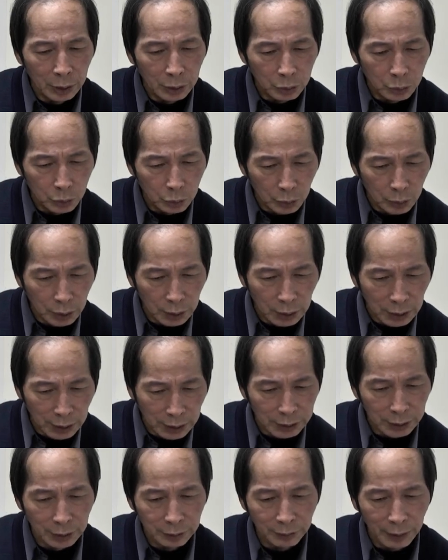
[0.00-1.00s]
说何
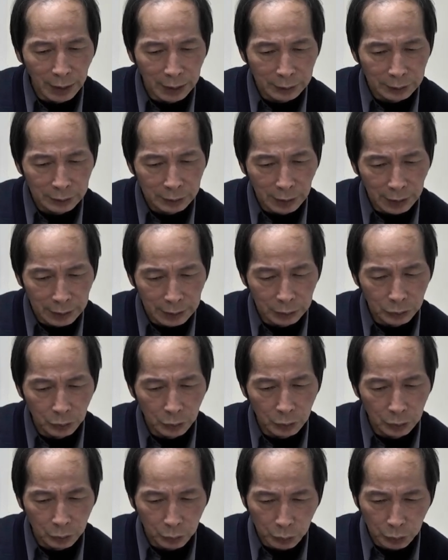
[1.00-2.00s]
等法？阿难
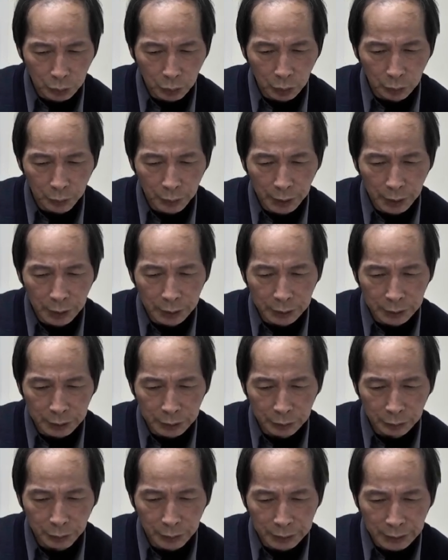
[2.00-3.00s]
说：如是我闻一时，
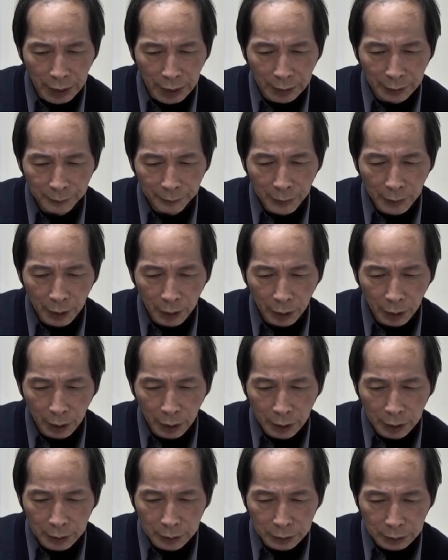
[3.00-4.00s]
我在
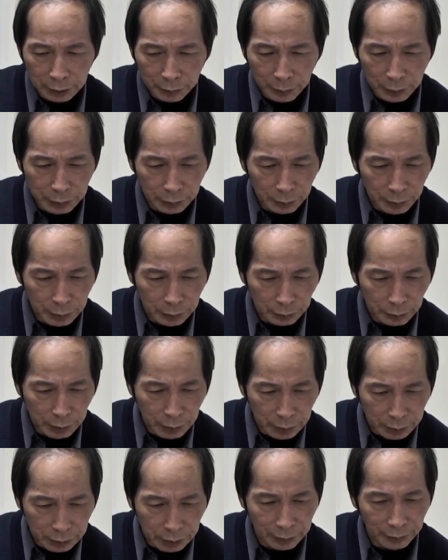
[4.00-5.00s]
什么什么什
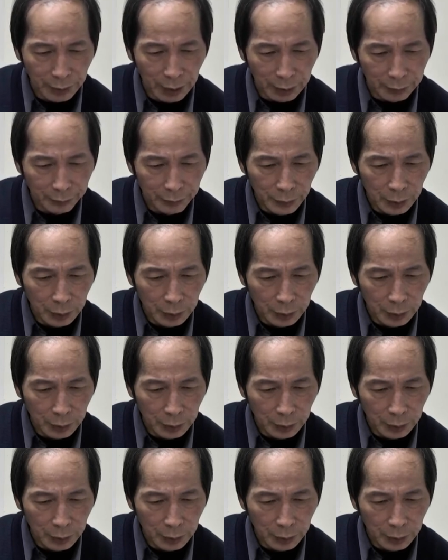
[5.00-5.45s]
么地方。